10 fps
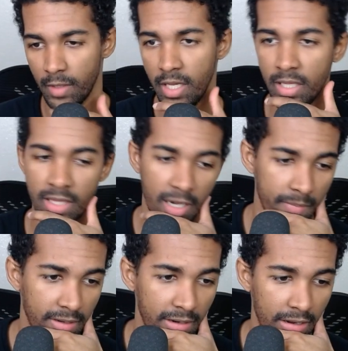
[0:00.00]
Y
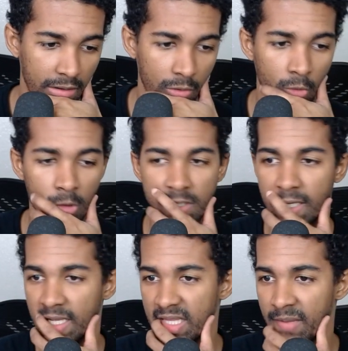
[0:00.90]
termina con lo
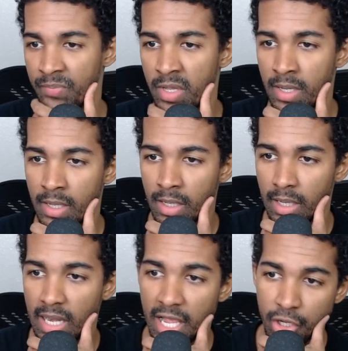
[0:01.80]
siguiente.
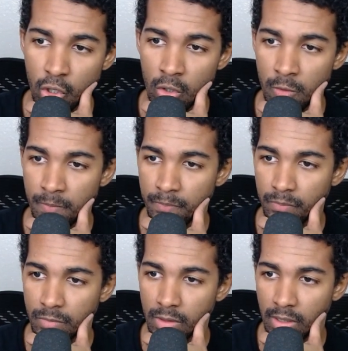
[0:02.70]
La yo,
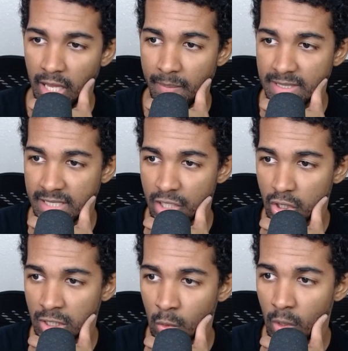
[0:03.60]
que me siento
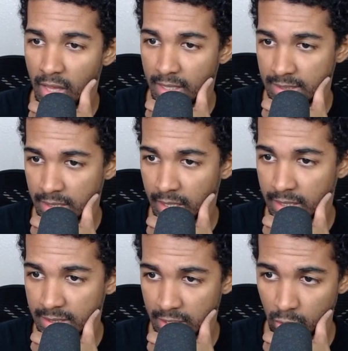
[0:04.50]
segura de ser
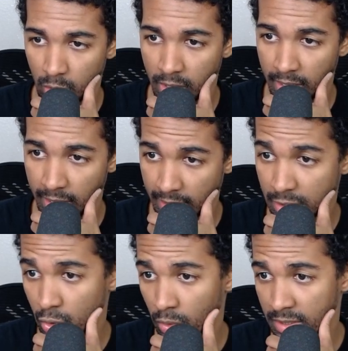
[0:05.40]
y siento que
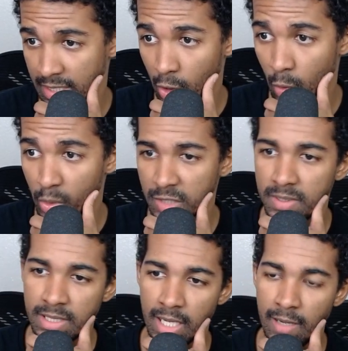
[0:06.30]
eso es algo muy
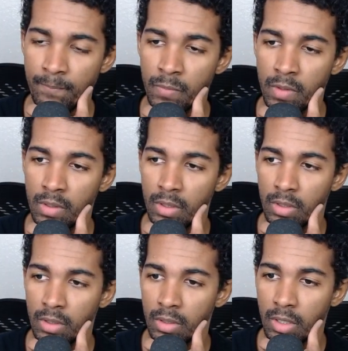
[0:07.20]
especial,
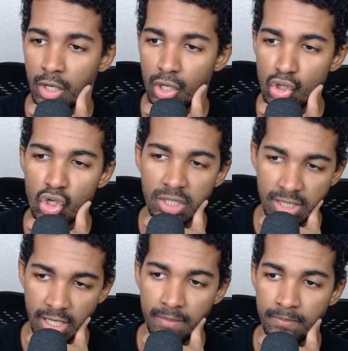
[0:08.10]
no
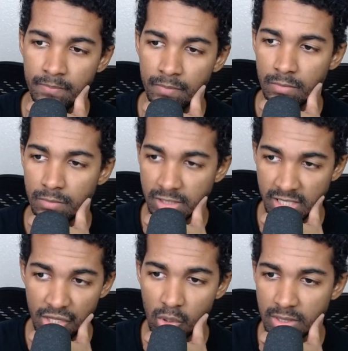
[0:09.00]
sé,
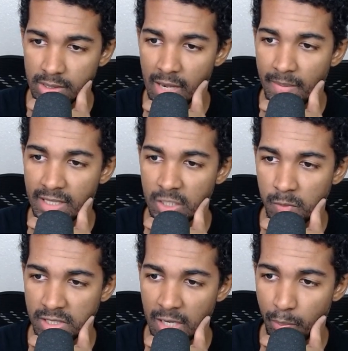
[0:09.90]
siento que es realmente
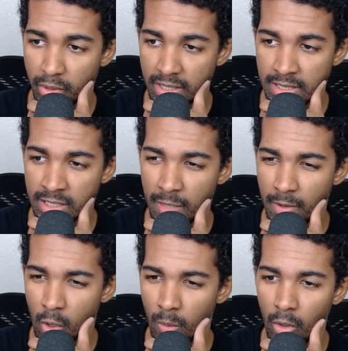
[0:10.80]
especial poder
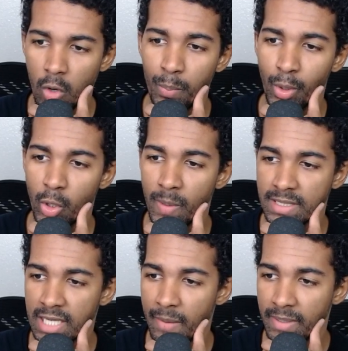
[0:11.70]
sentirme como, oh, puedo
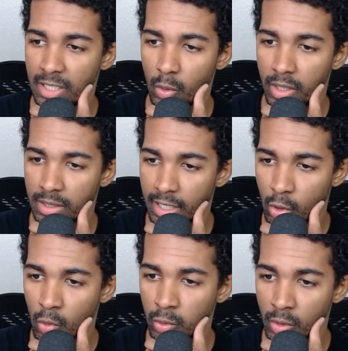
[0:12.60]
básicamente conectar
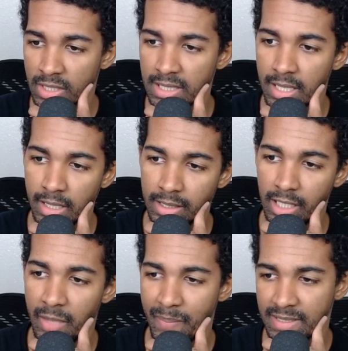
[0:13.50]
con toda esta
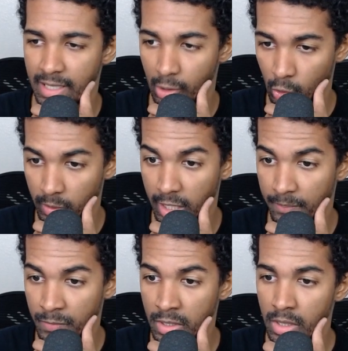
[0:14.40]
gente y pasarlo
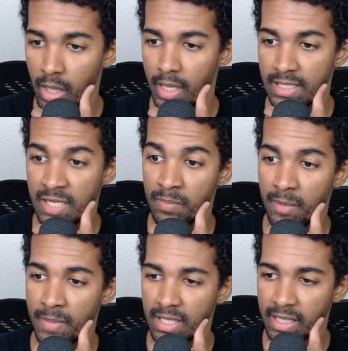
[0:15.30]
bien y
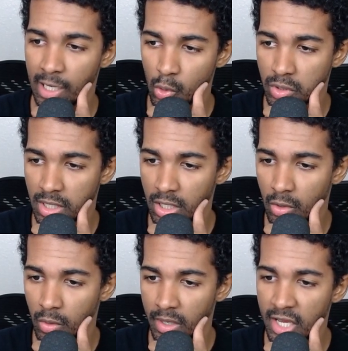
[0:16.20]
simplemente crear
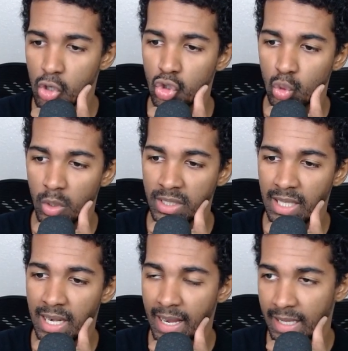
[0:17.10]
contenido y con suerte
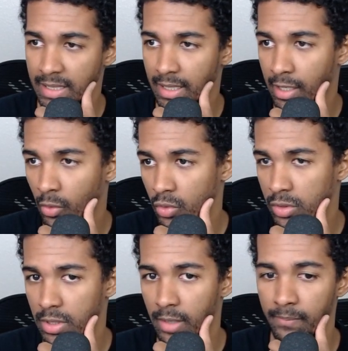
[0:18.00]
a la gente le
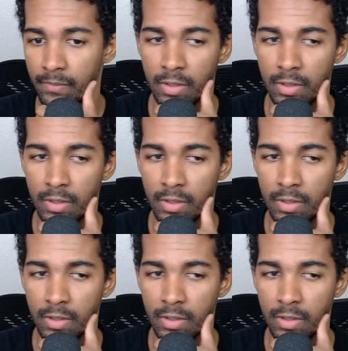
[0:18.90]
gusta.